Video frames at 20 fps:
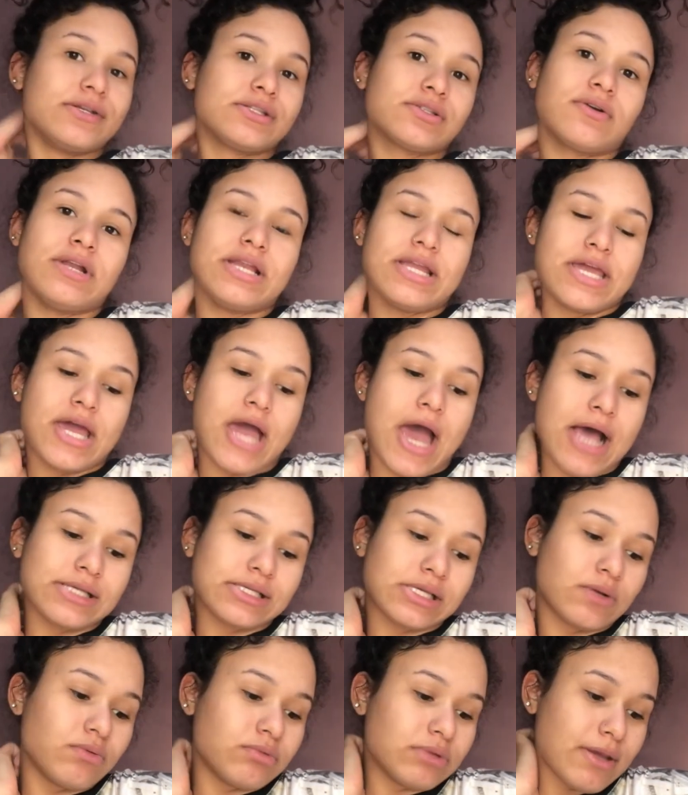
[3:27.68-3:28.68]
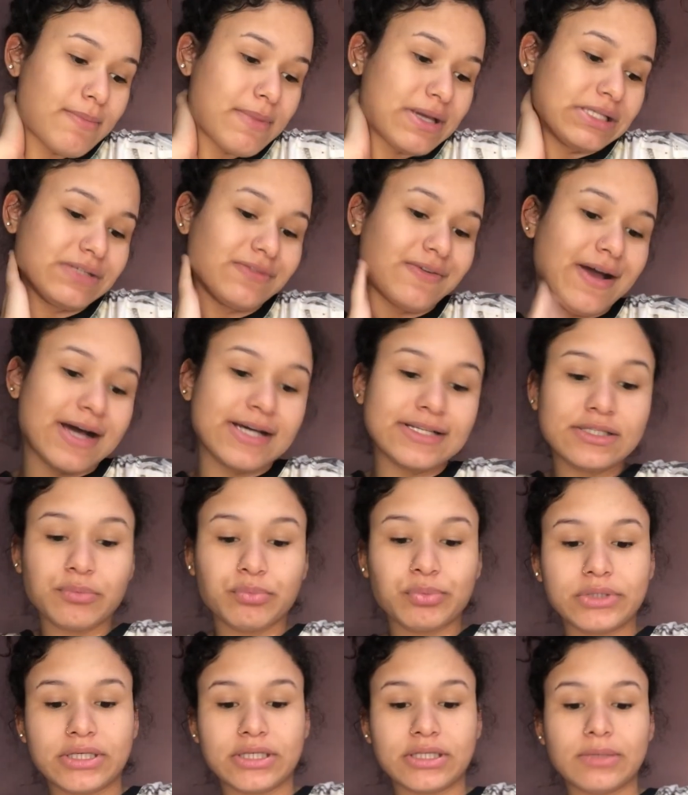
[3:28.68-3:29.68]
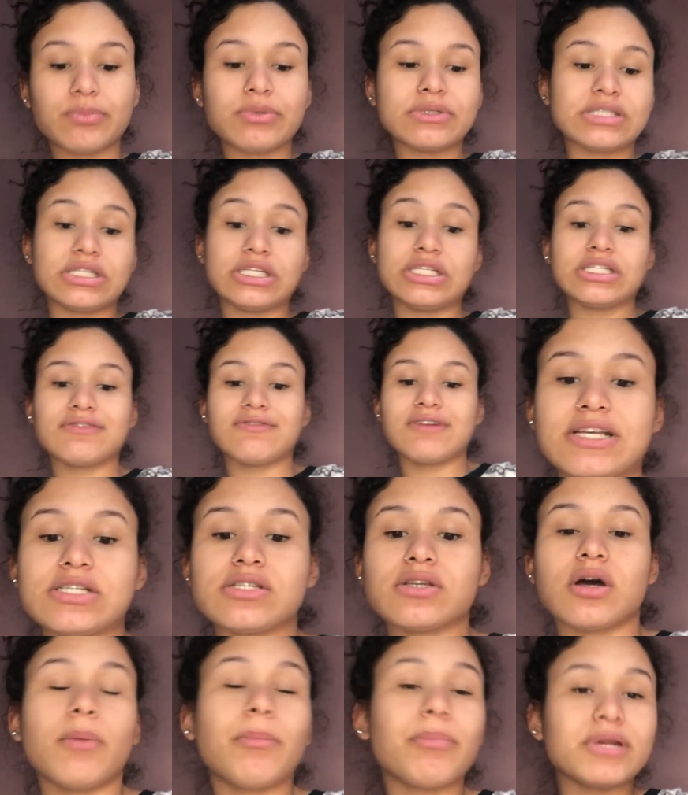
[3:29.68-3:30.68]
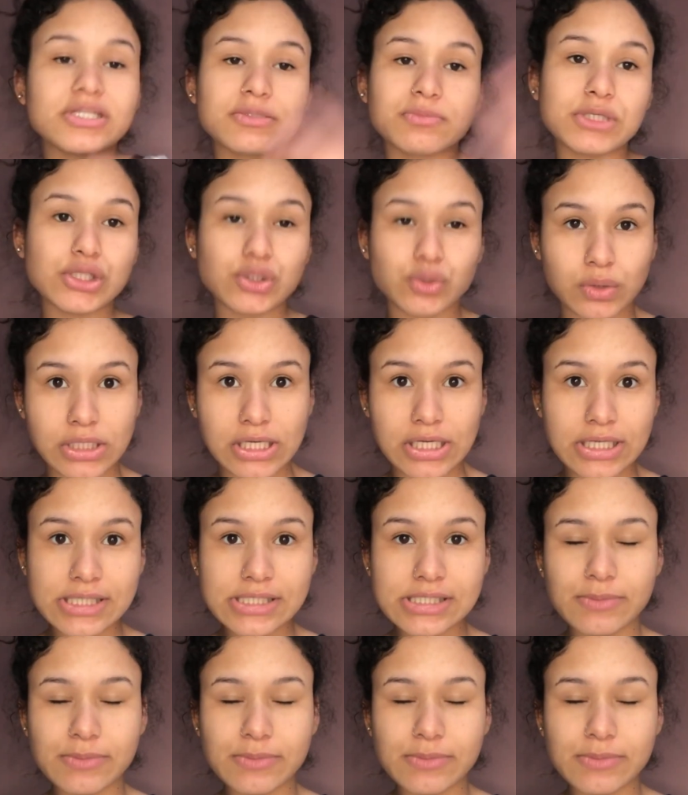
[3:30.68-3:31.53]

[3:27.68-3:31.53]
escolhi a segunda mais fácil, porque depois a gente vai só pras misturinhas